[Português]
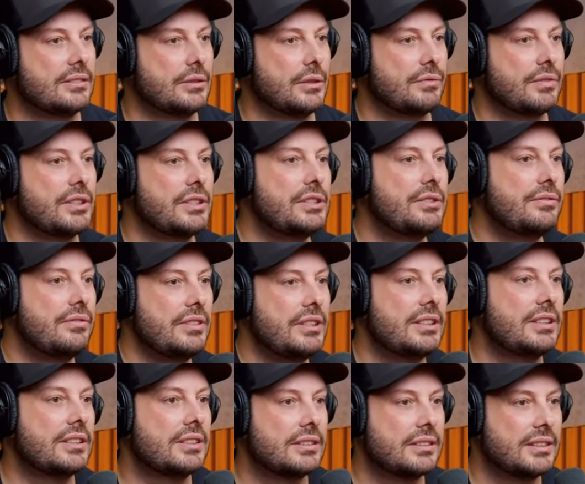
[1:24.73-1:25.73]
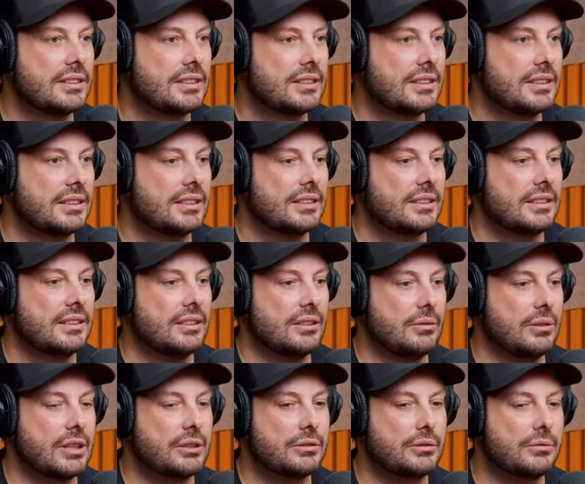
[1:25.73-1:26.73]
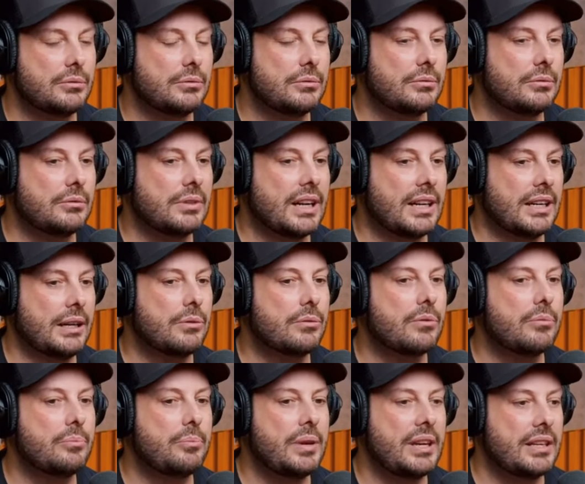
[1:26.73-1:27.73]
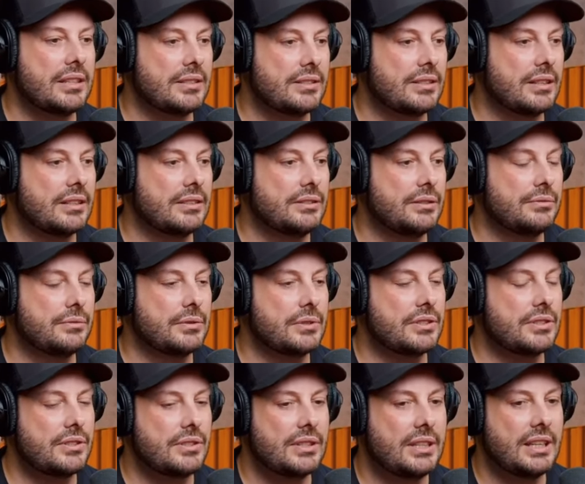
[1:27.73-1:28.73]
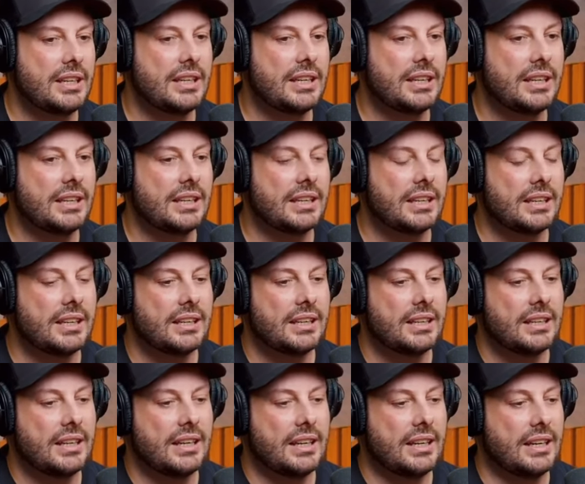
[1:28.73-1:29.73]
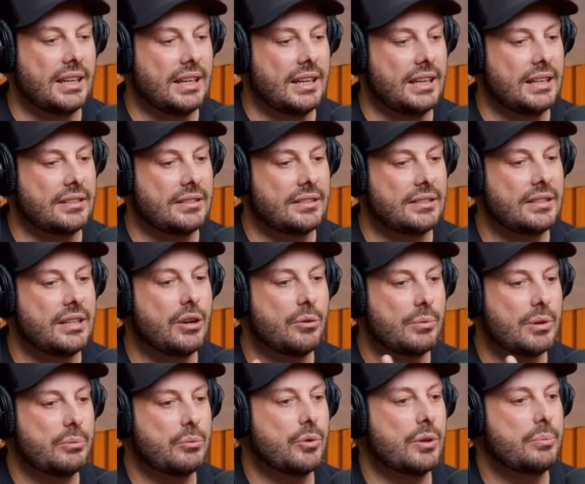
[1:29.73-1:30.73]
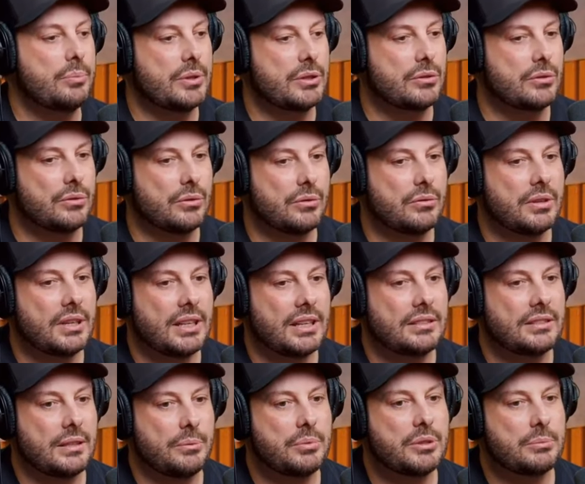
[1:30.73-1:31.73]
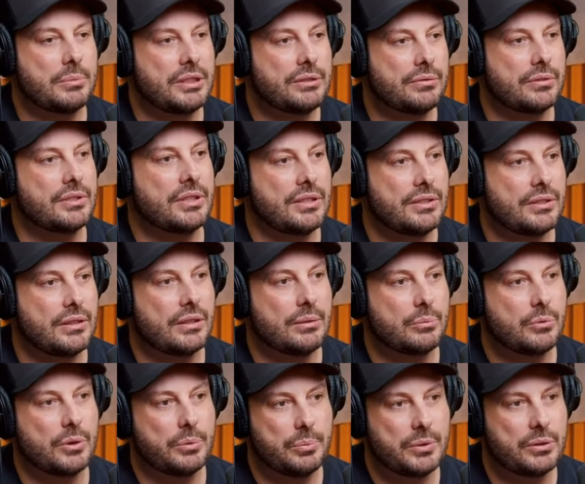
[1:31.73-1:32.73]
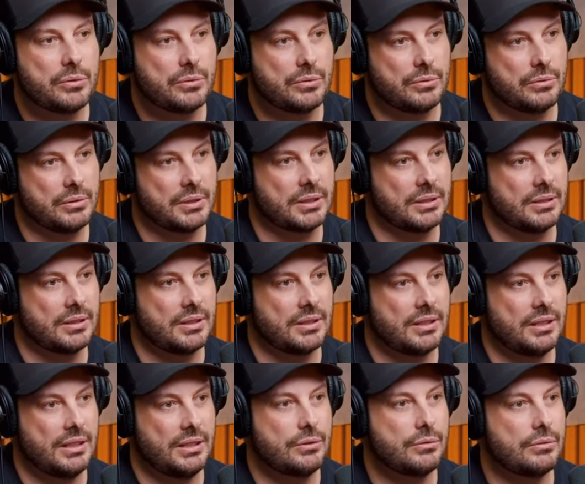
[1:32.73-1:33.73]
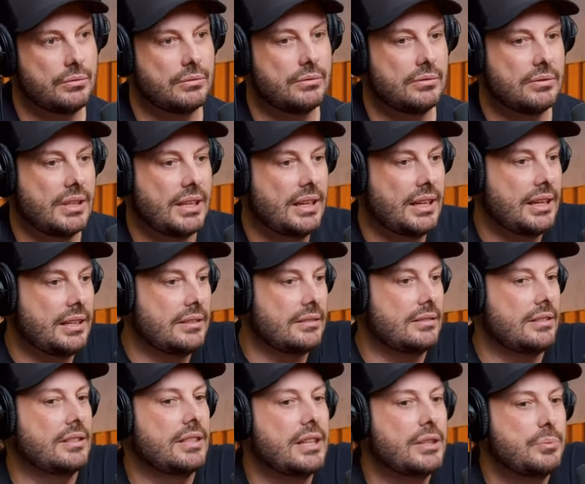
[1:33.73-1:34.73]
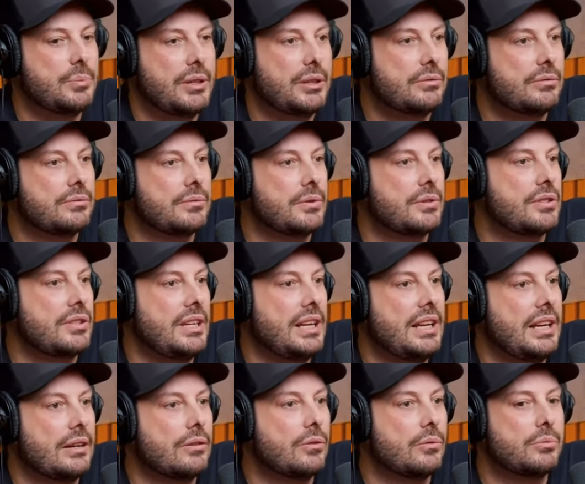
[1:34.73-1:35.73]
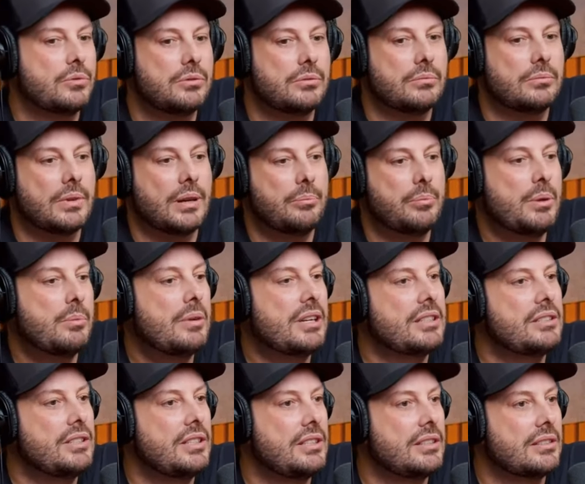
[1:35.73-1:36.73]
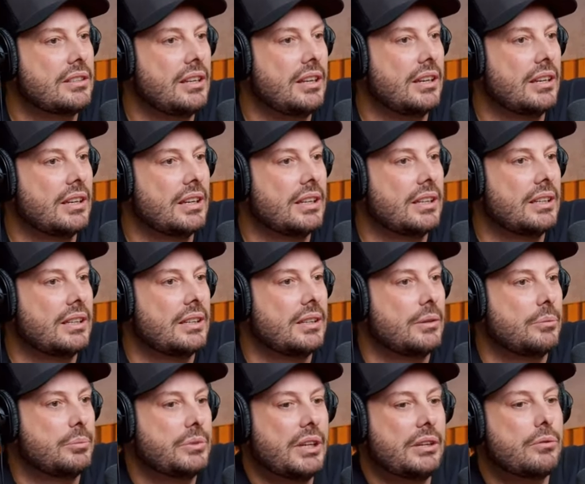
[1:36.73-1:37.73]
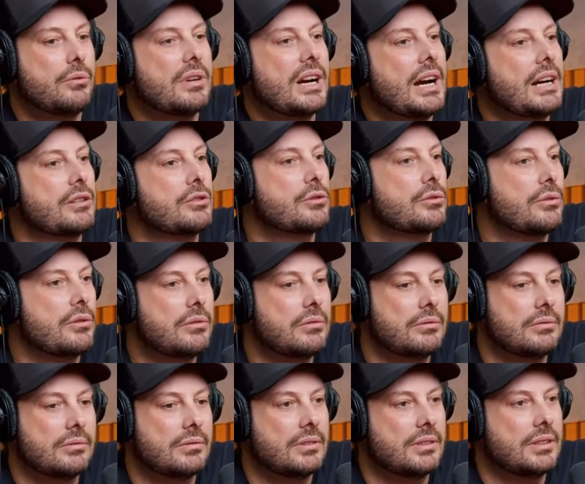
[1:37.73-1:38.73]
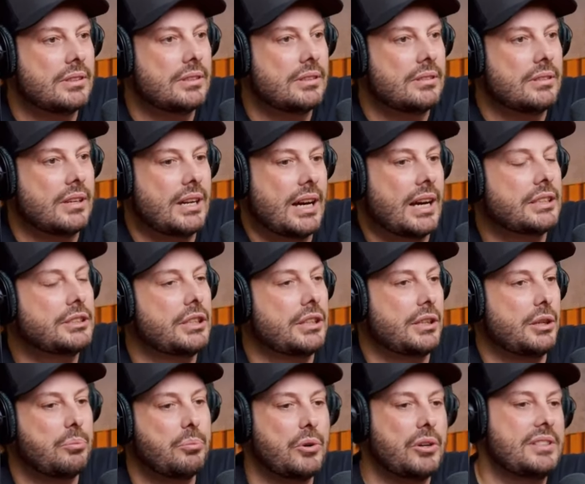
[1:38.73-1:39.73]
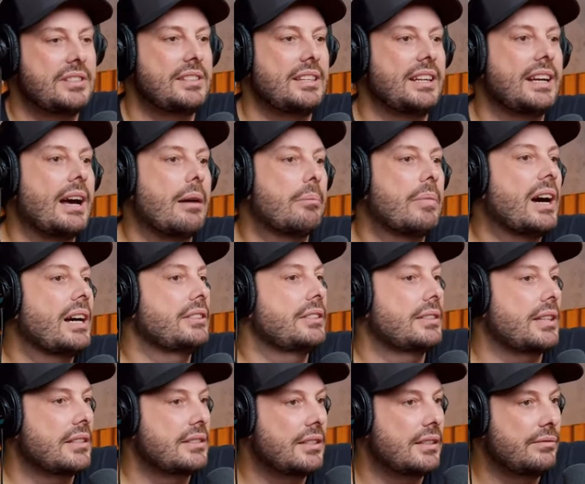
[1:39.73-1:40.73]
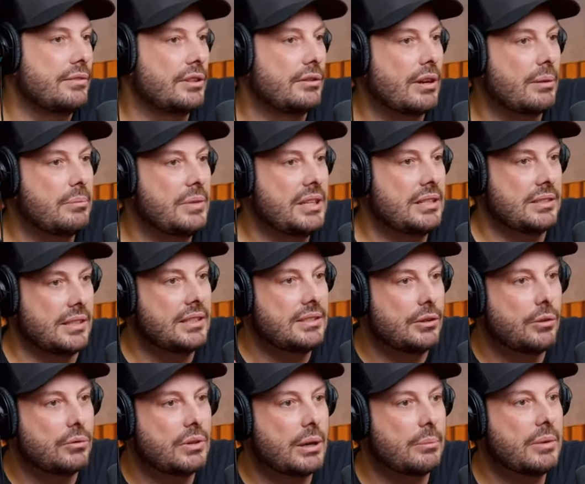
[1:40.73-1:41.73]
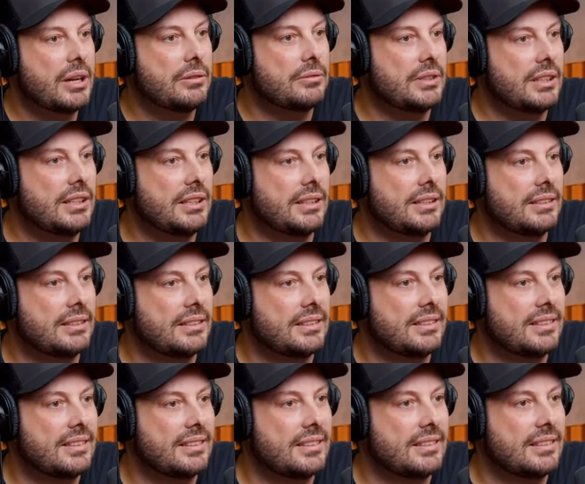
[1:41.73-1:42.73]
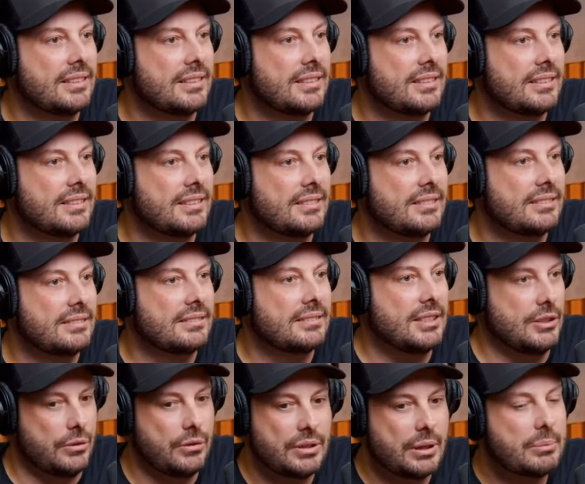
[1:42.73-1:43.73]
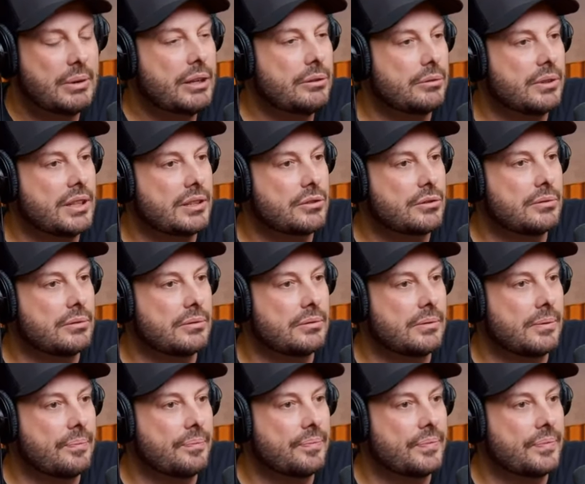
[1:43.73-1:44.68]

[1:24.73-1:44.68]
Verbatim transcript: Tá uhum. falando de vida. Uhum. Eu acho que o, a recompensa de você é, é, ser uma boa pessoa é simplesmente você ser uma boa pessoa. Isso é desrespeito com você. É como a Bíblia diz que o que, que o garçom acha que pode se gabar de estar tá servindo a mesa? Esse é o trabalho dele. Uhum. Esse é o trabalho do garçom.